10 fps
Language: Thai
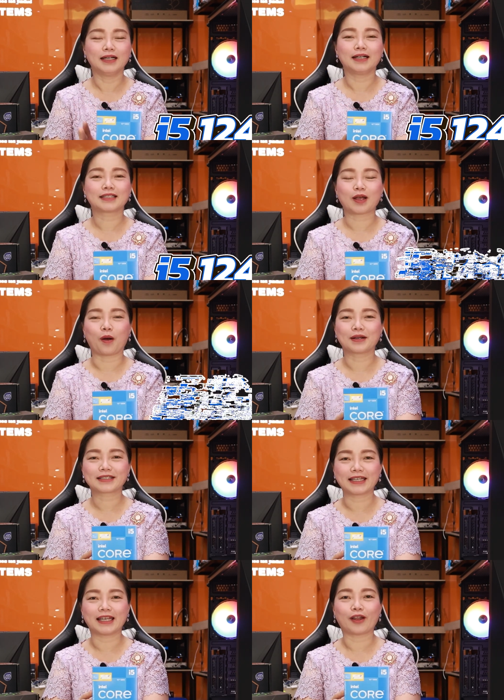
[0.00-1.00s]

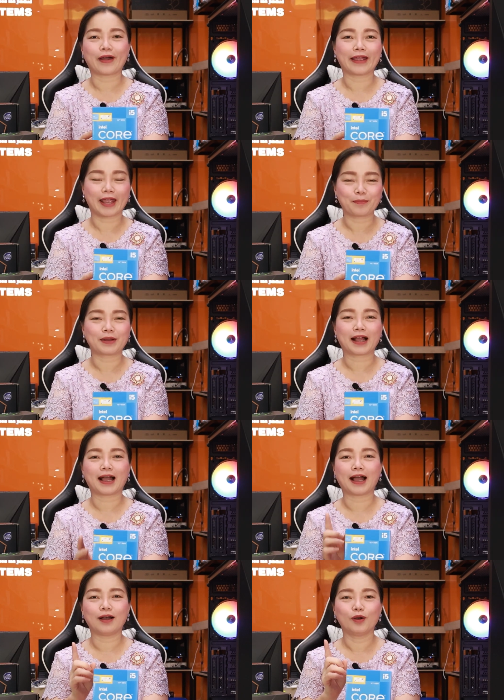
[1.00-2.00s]
12400F นะ
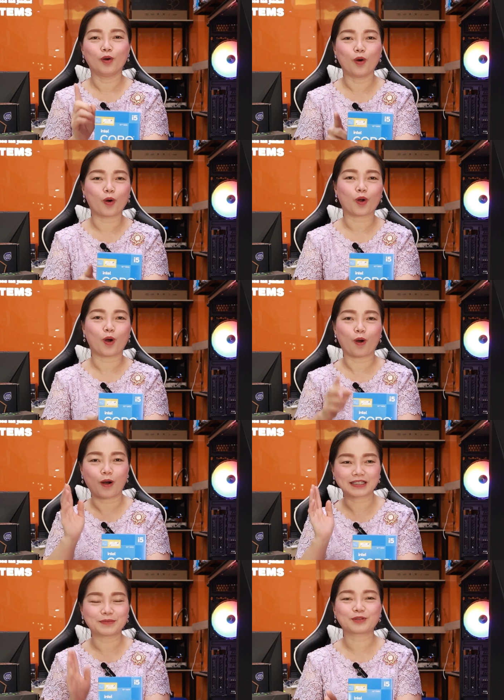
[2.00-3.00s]
คะ 6 คอ
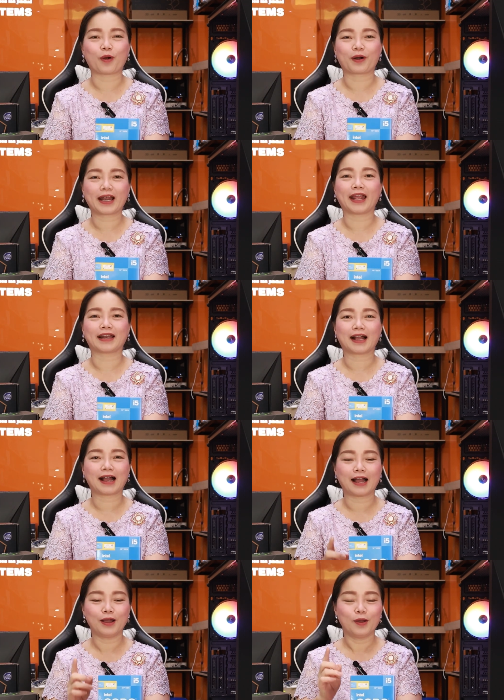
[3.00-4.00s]
12เทรดนะ
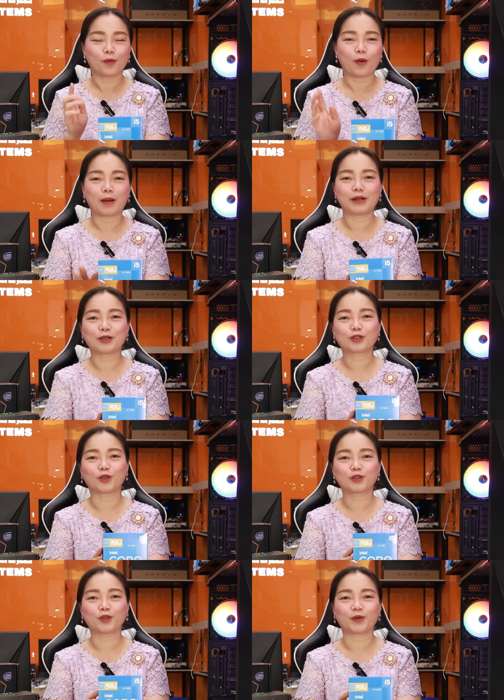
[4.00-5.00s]
คะ ความเร็ว
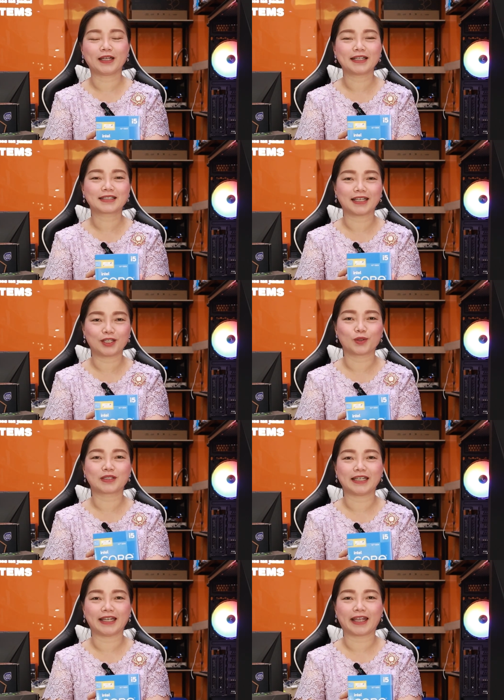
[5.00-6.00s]
สูงสุดอยู่ที่
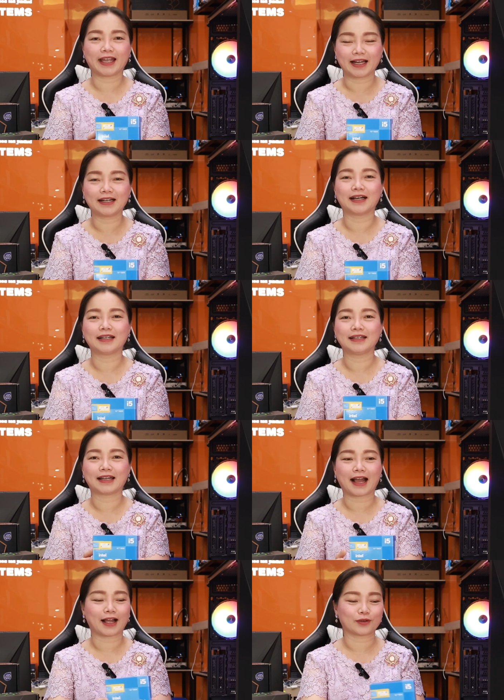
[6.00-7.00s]
4.4 GHz
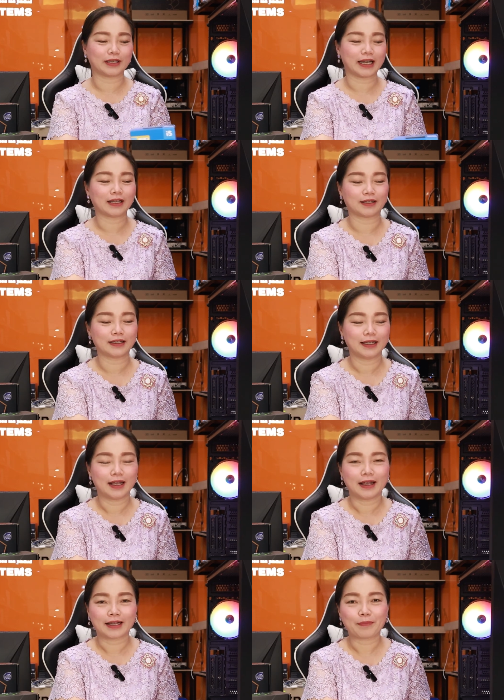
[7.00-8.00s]
นะคะ ตัวนี้ได้ถึง
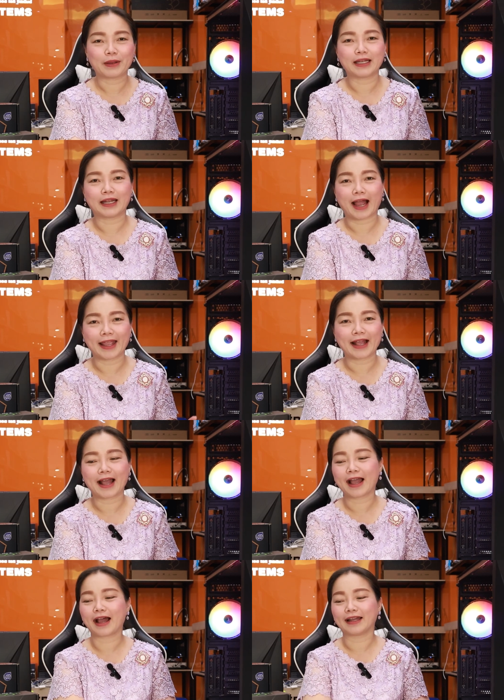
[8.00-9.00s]
ได้เป็น
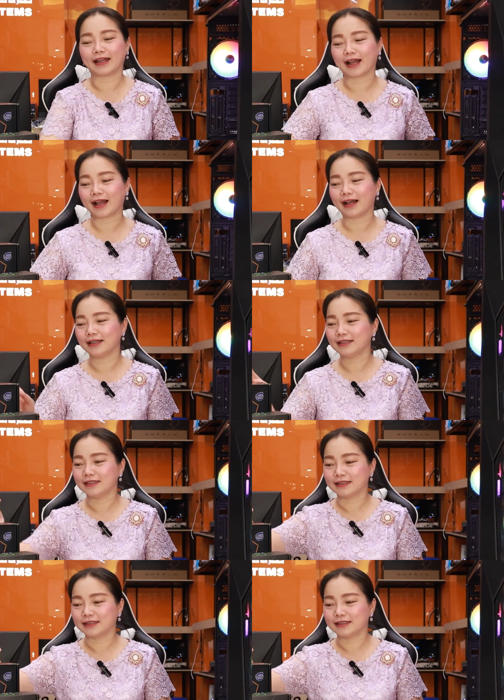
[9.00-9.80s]
i5 เลยนะคะ